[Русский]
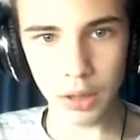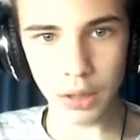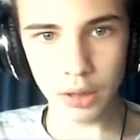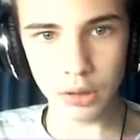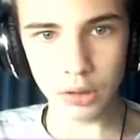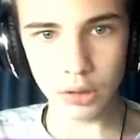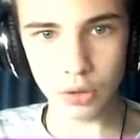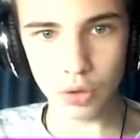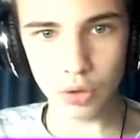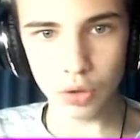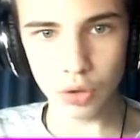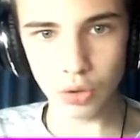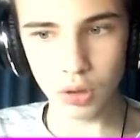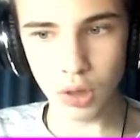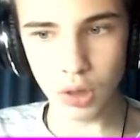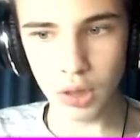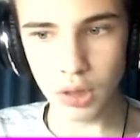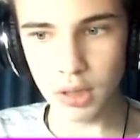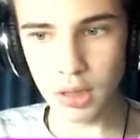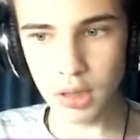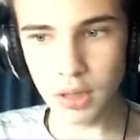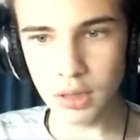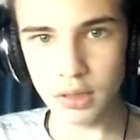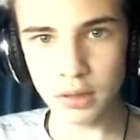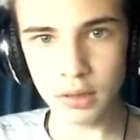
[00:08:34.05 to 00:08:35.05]
Этот что-то
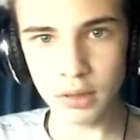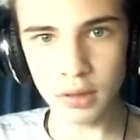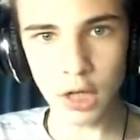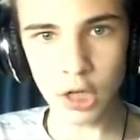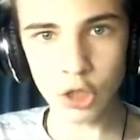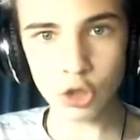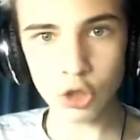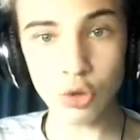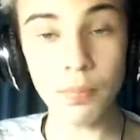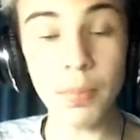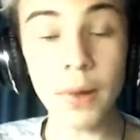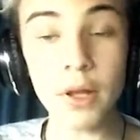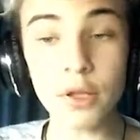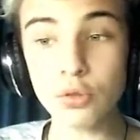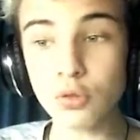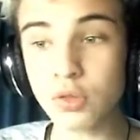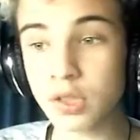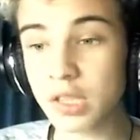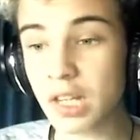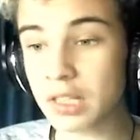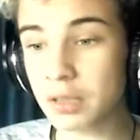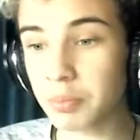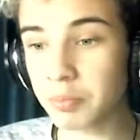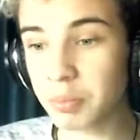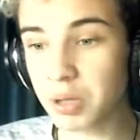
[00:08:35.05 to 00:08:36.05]
едет. Нашу базу,
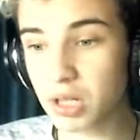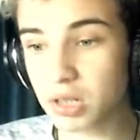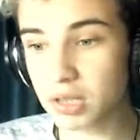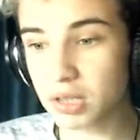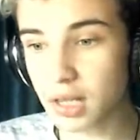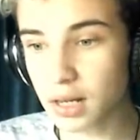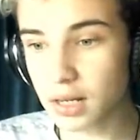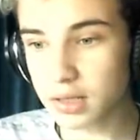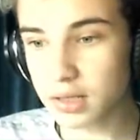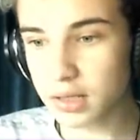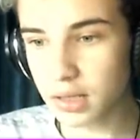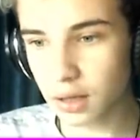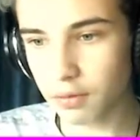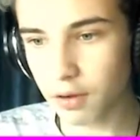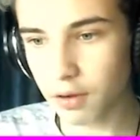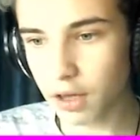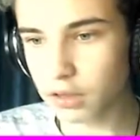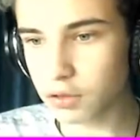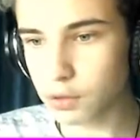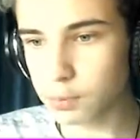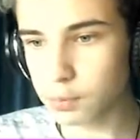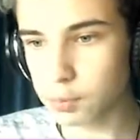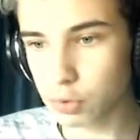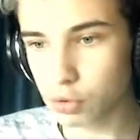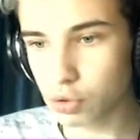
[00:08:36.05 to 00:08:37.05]
кстати, перестали
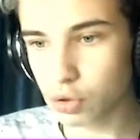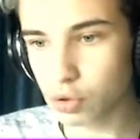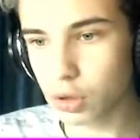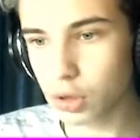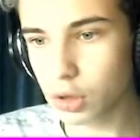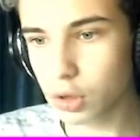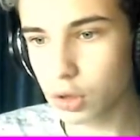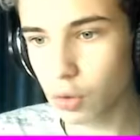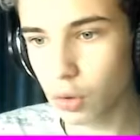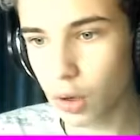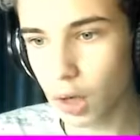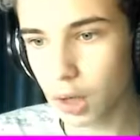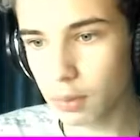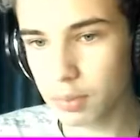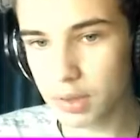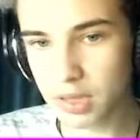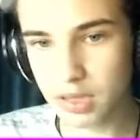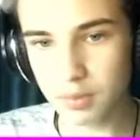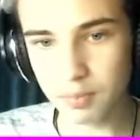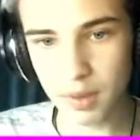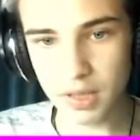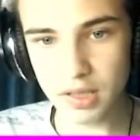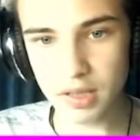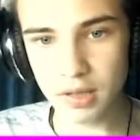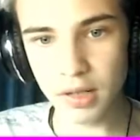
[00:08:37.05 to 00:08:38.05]
захватывать, потому что ее как бы
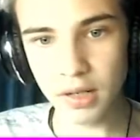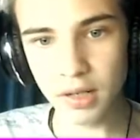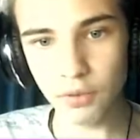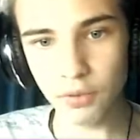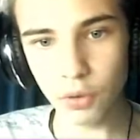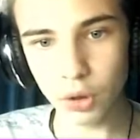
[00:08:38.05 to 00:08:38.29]
спасли.